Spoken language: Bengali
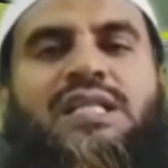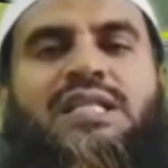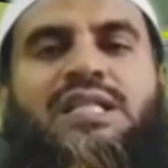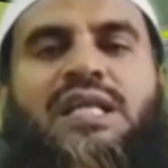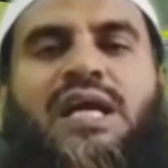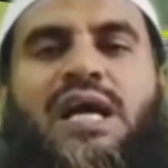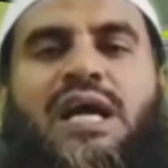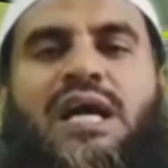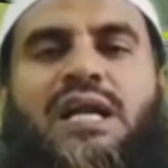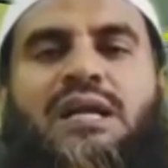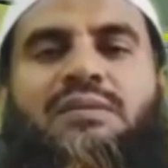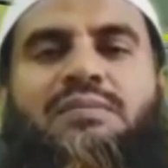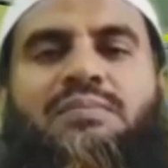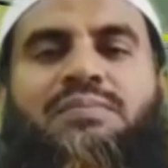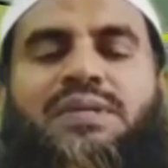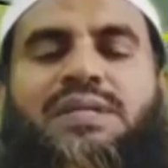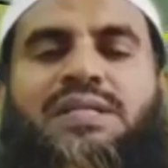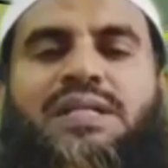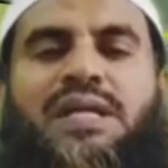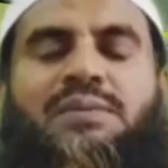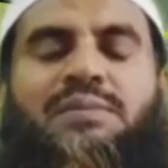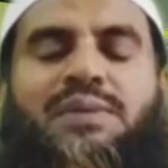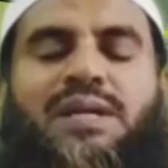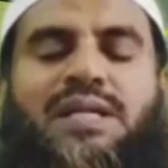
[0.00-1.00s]
তার
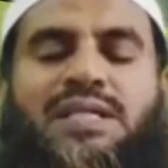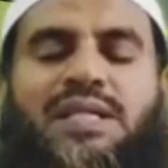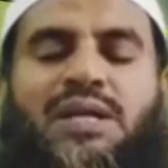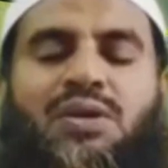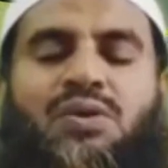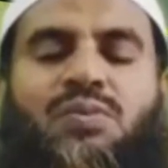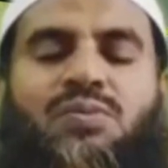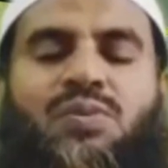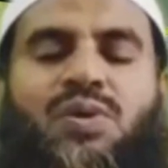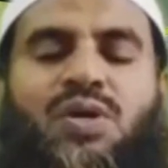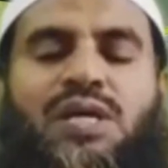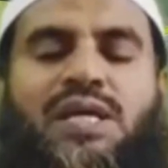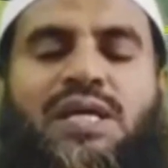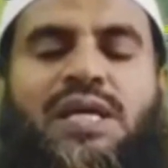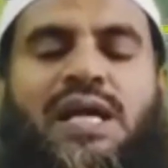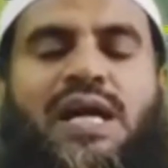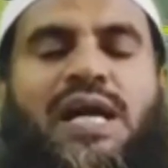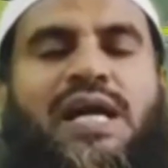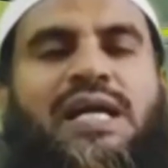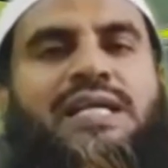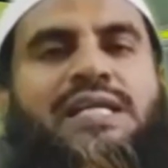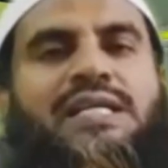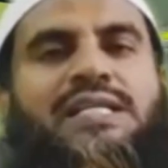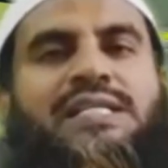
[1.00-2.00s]
পিতামাতা উভয়কে
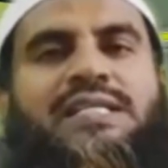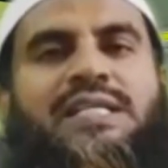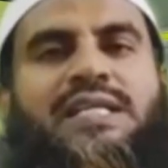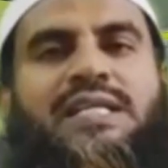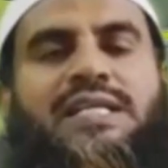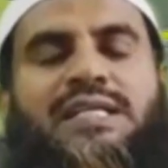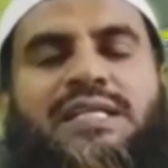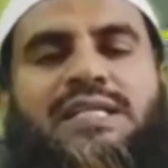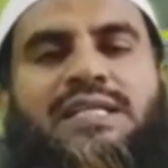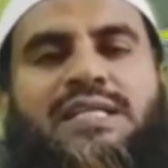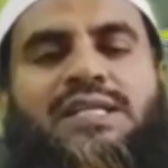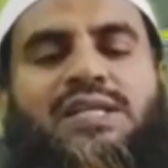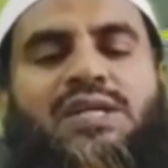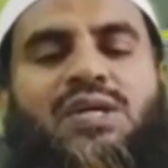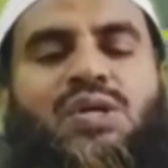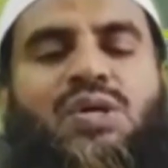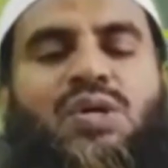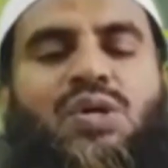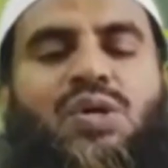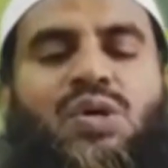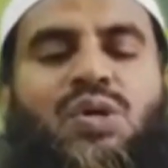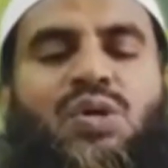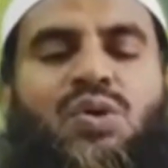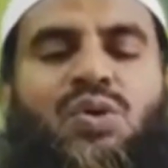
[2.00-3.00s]
হারিয়েছেন
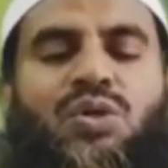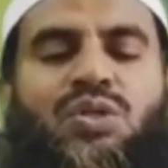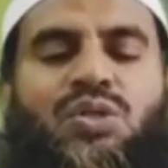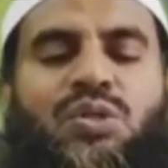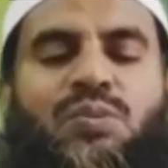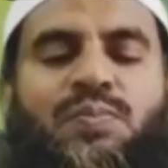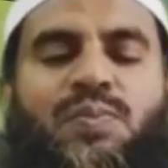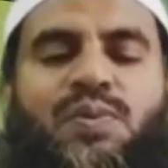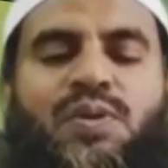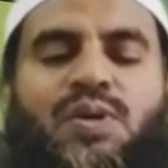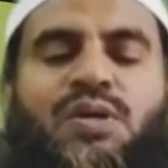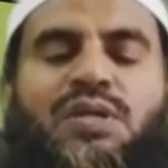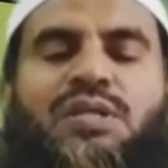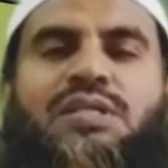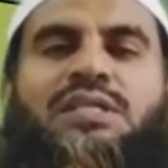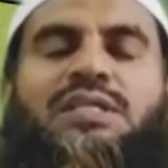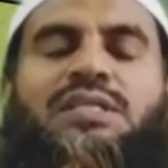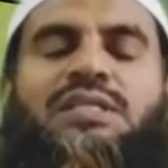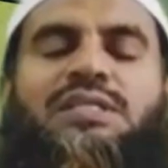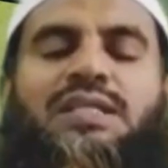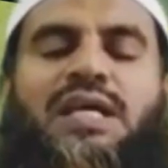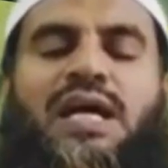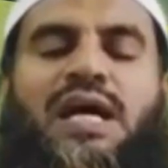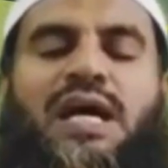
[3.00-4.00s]
অতঃপর
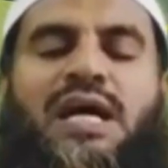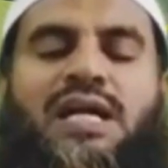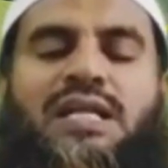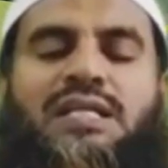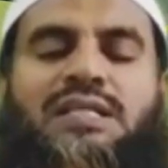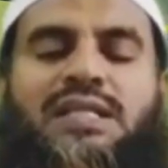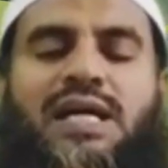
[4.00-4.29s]
তার